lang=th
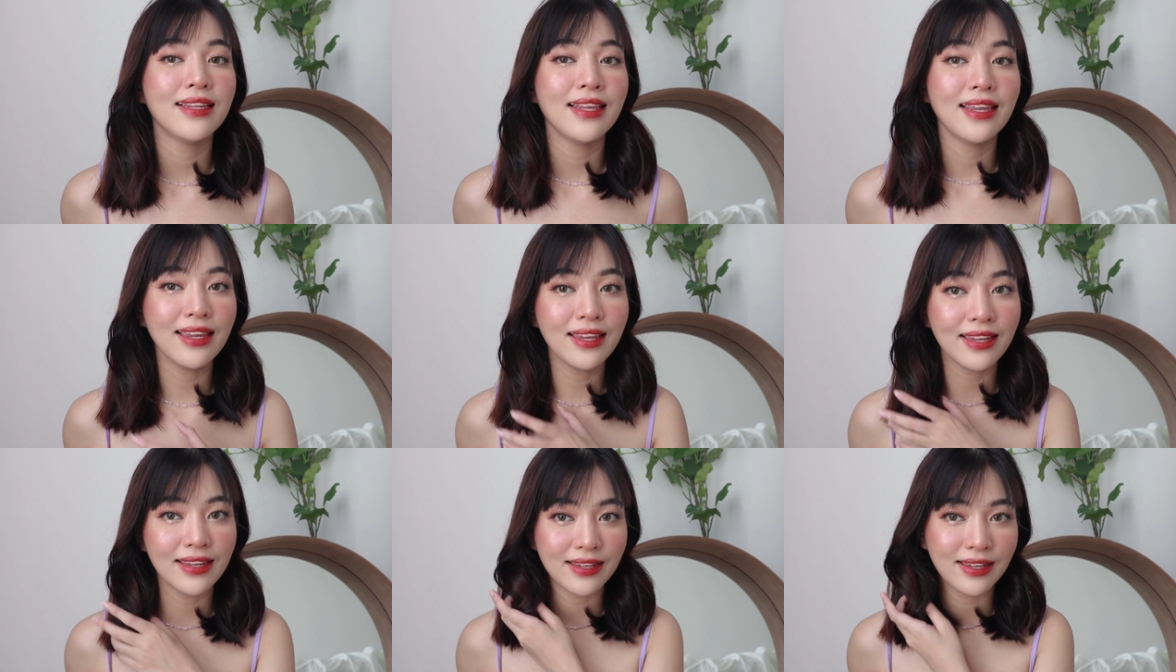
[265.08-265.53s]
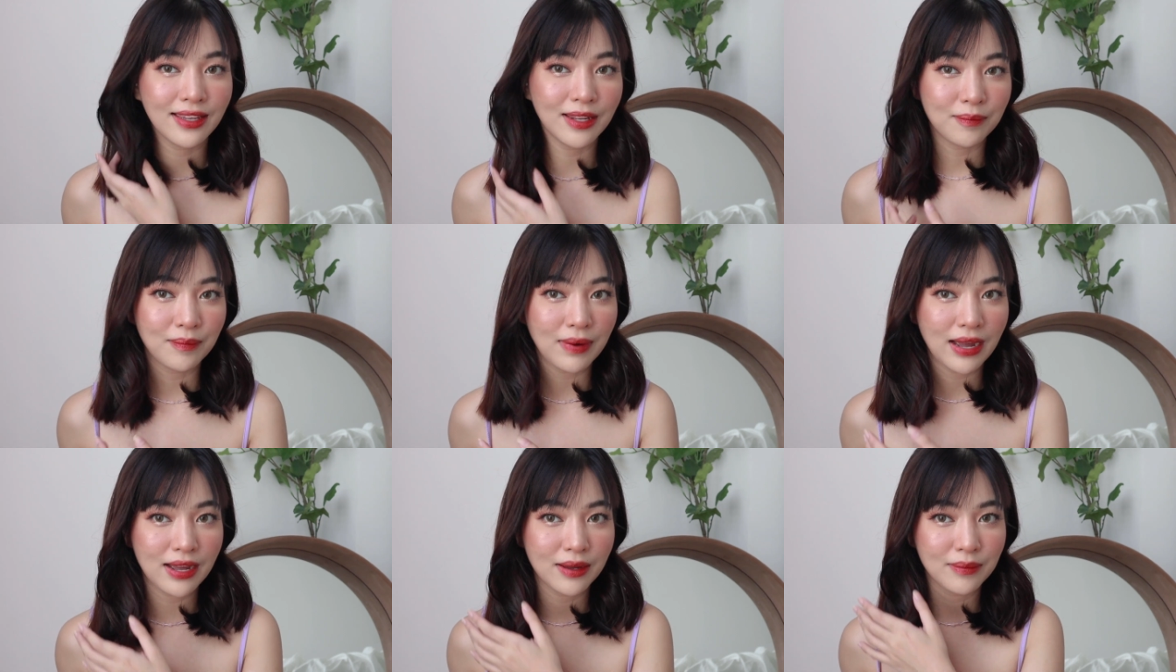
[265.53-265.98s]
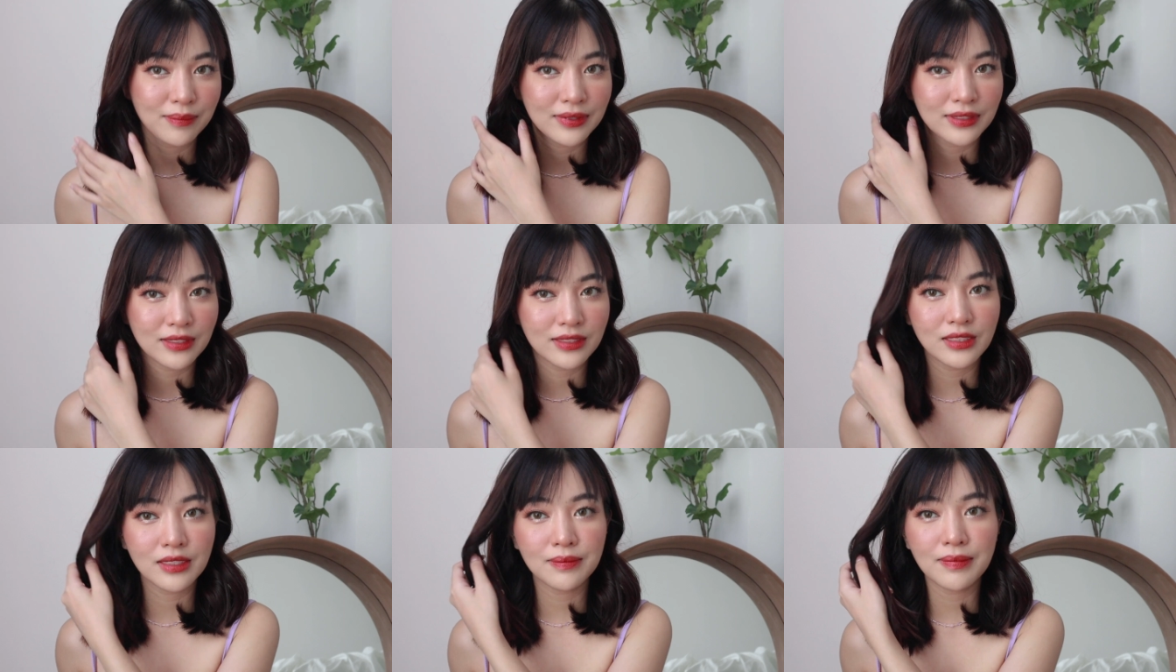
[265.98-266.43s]
นี่เห็นปะมั
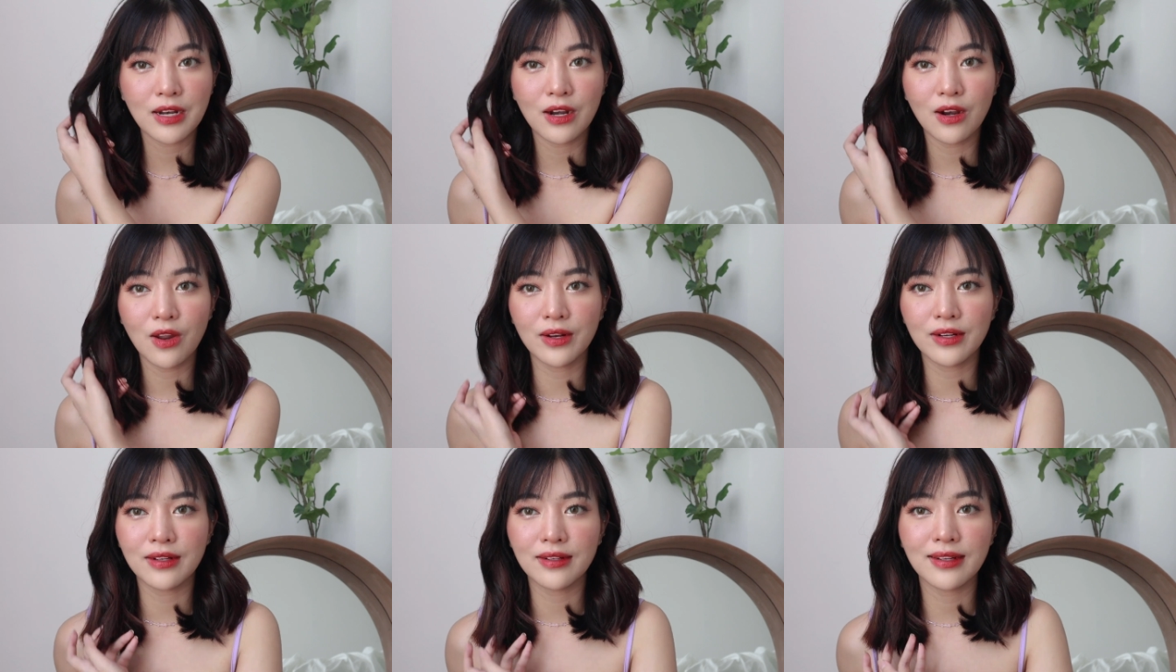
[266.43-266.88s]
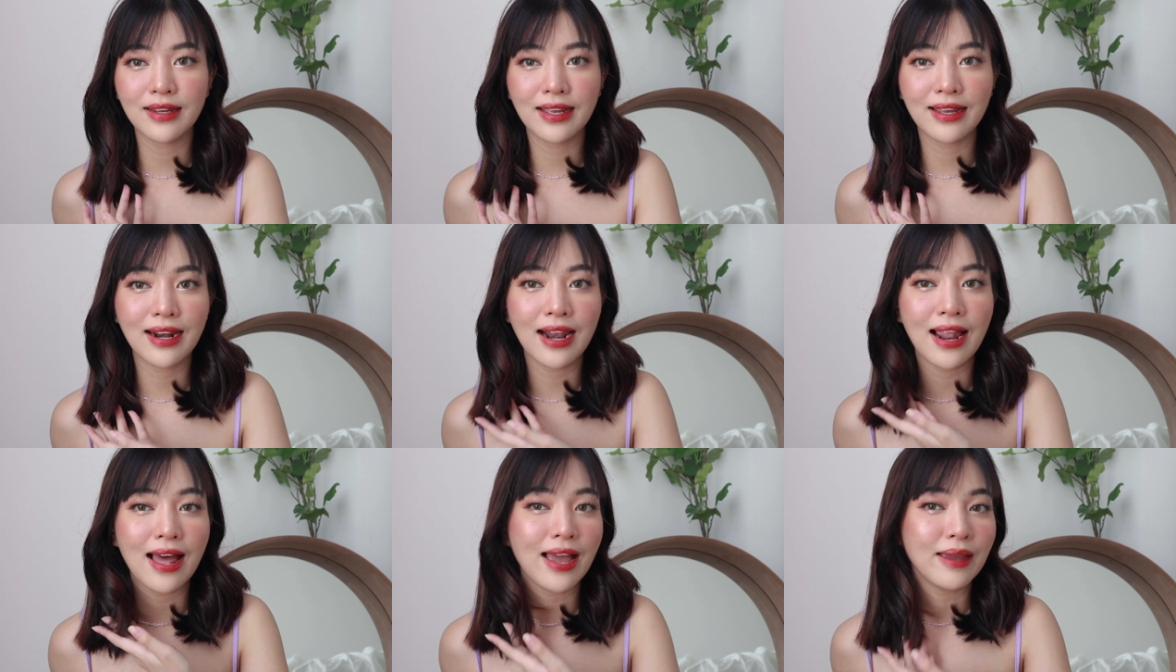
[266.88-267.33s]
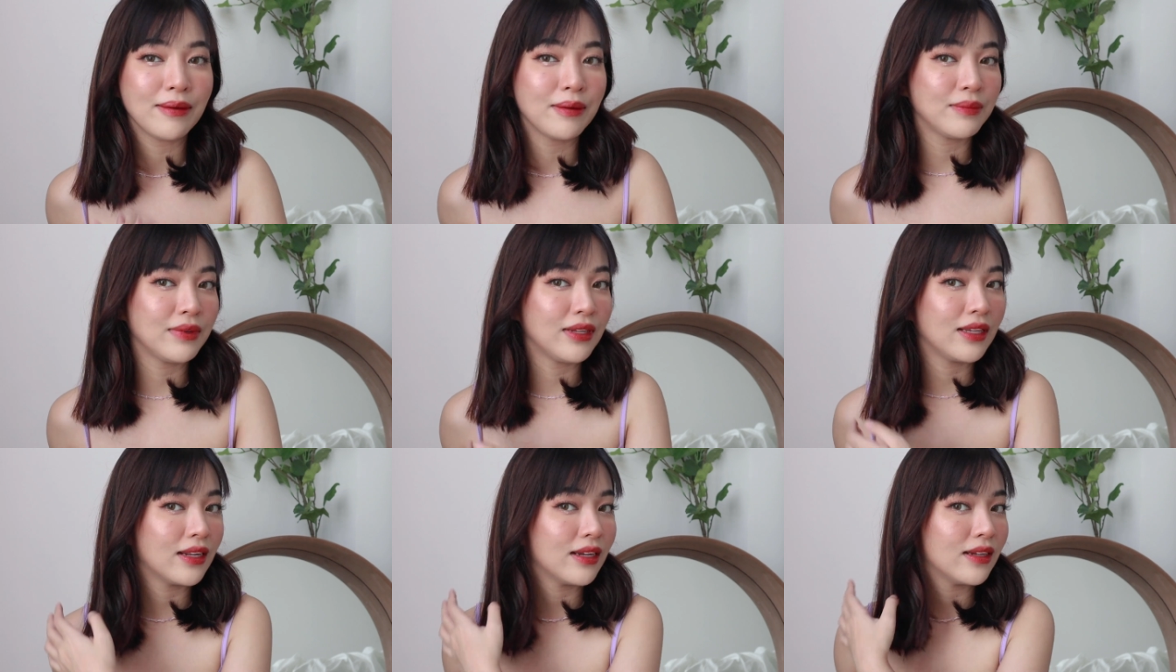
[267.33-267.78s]
นก็จะเป็นรอนคล้ายๆแบ
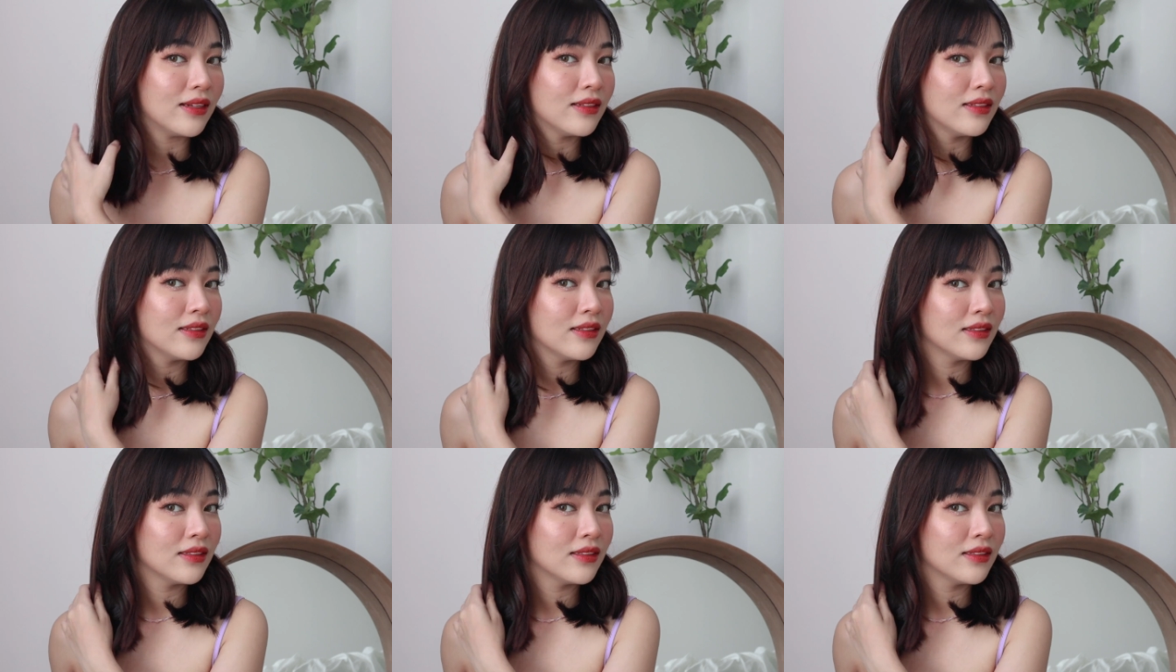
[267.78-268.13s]
บนี้นะ